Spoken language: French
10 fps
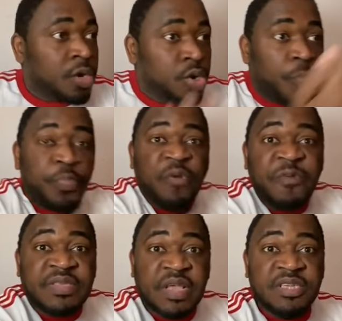Le
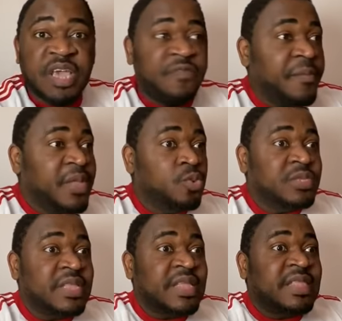professeur Gervais
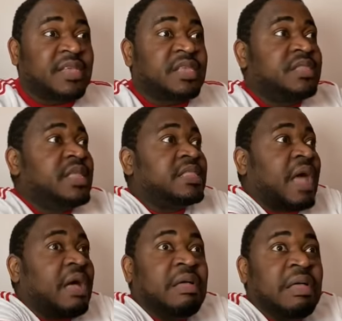Mendoza était dans un
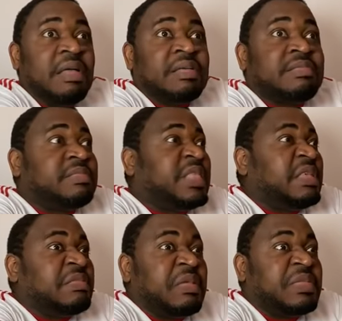état
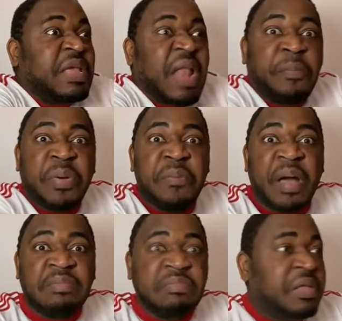de,
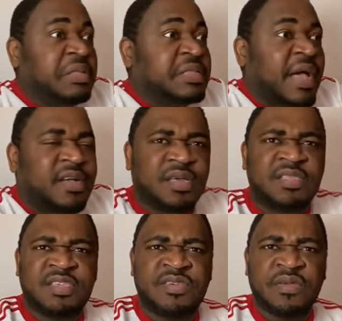délabrement, un état
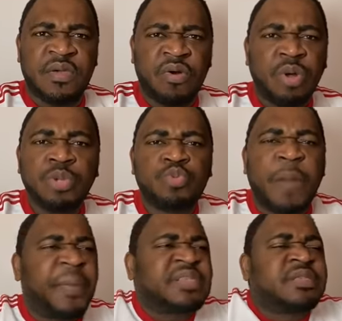critique. On ne
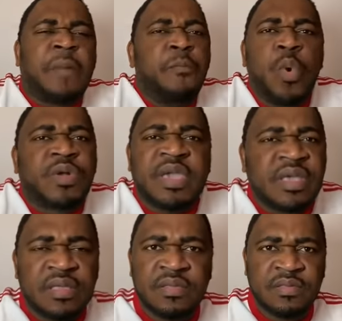doit pas s'en
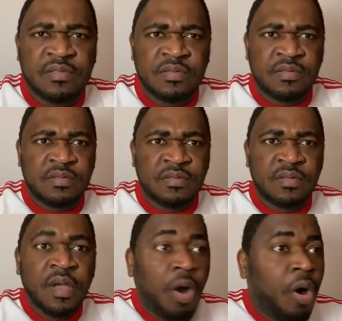moquer.
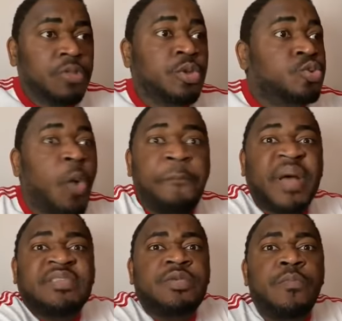On ne doit
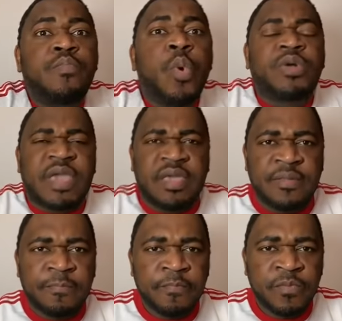pas se
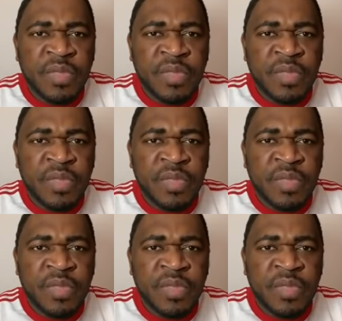moquer.